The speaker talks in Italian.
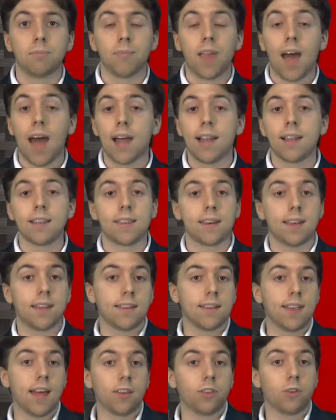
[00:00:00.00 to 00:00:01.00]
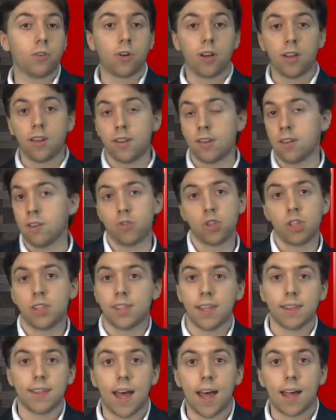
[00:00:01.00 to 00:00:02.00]
altri andranno in
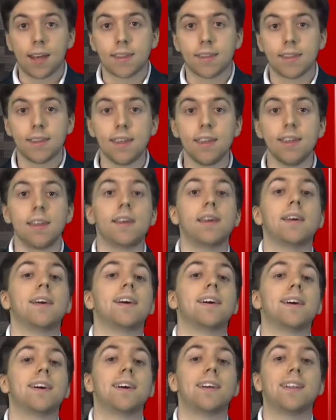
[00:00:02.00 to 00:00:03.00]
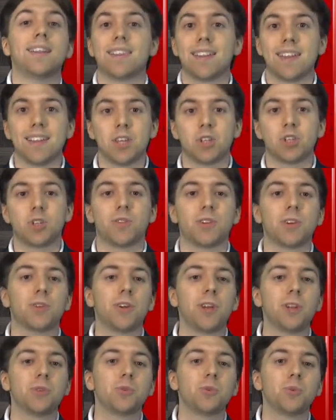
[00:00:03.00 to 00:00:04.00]
città d'arte, eh, il
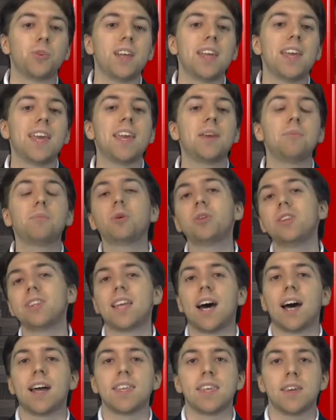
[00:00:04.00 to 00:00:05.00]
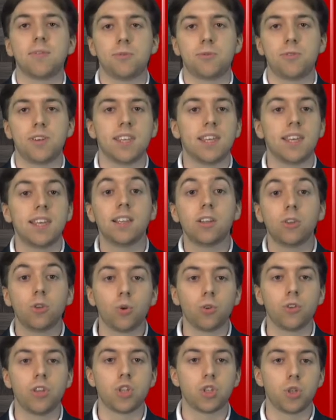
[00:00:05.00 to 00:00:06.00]
13,2% e in montagna infine il
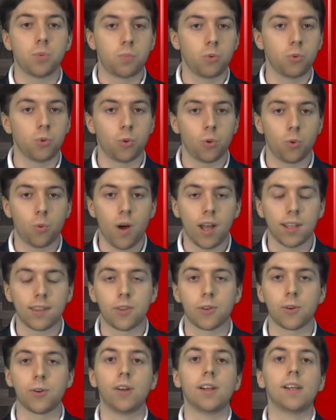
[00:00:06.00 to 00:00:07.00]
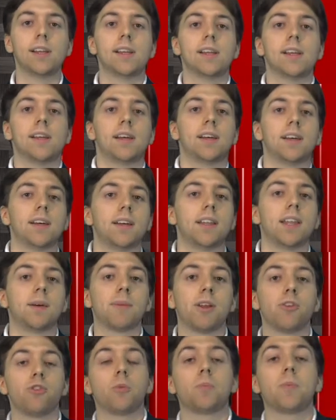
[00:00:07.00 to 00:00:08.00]
12,4%. Eh, la
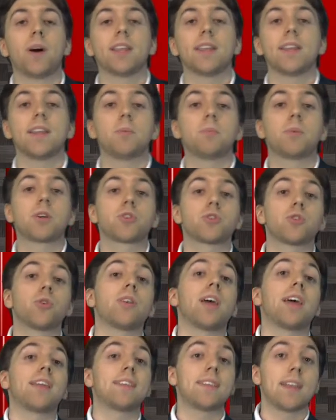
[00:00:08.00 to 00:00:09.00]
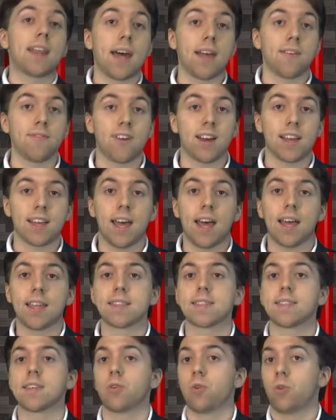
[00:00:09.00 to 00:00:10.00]
maggior parte delle persone andrà in
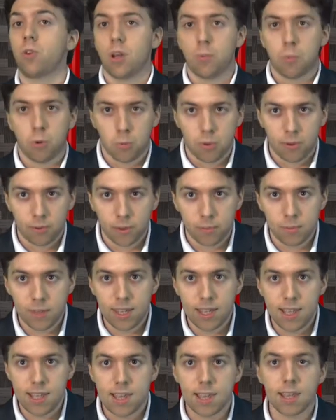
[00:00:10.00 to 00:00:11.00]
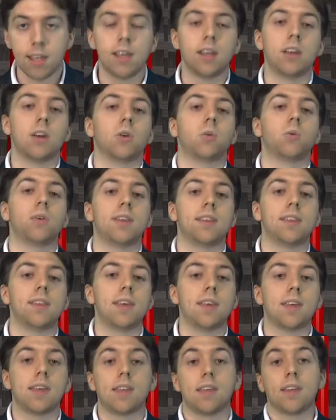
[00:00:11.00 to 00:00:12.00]
vacanza con la propria famiglia,
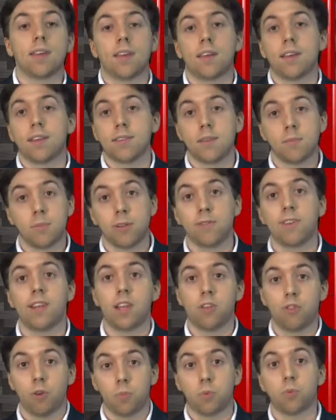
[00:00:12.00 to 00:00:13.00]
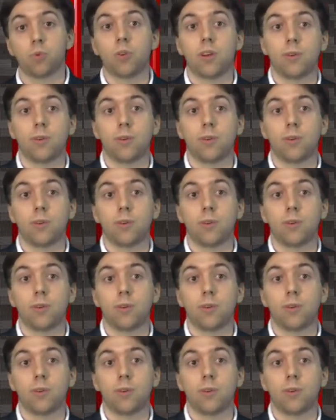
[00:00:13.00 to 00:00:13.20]
quindi eh, si privilegia appunto la